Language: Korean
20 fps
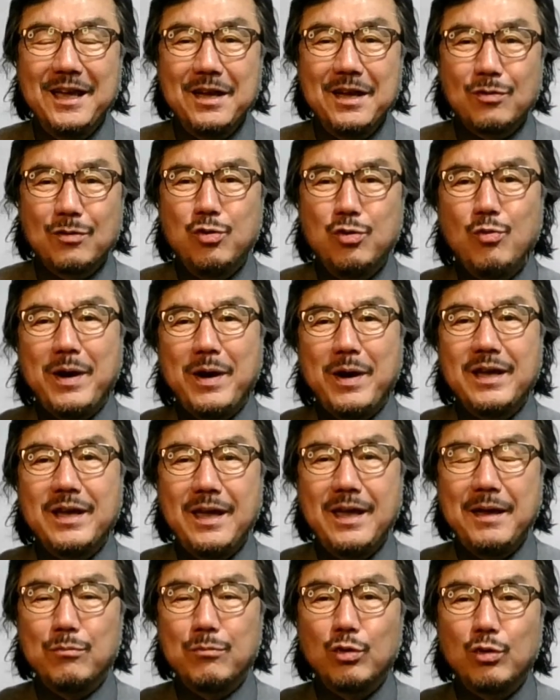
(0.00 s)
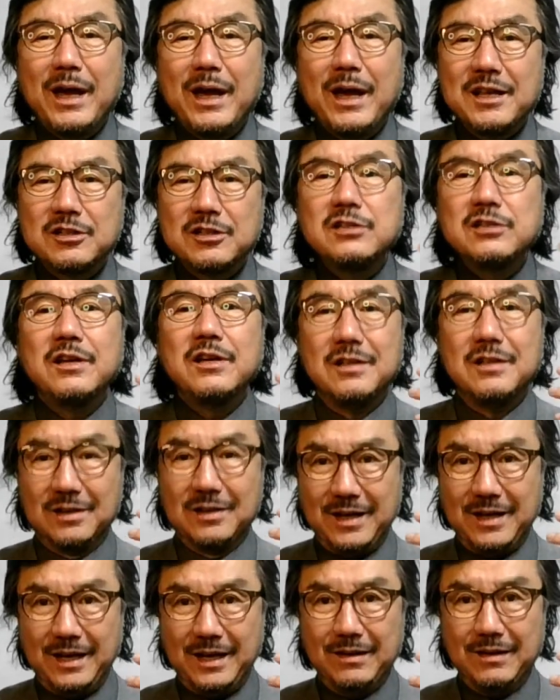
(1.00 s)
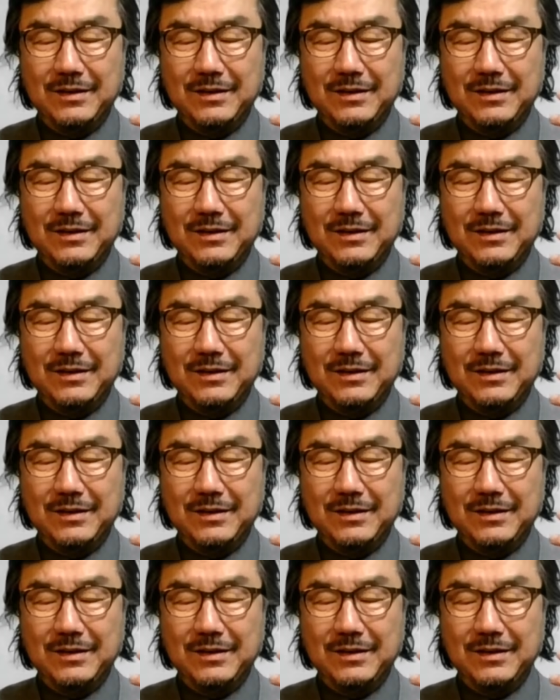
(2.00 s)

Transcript: 쿠바의 문화에 젖어 있는 거예요.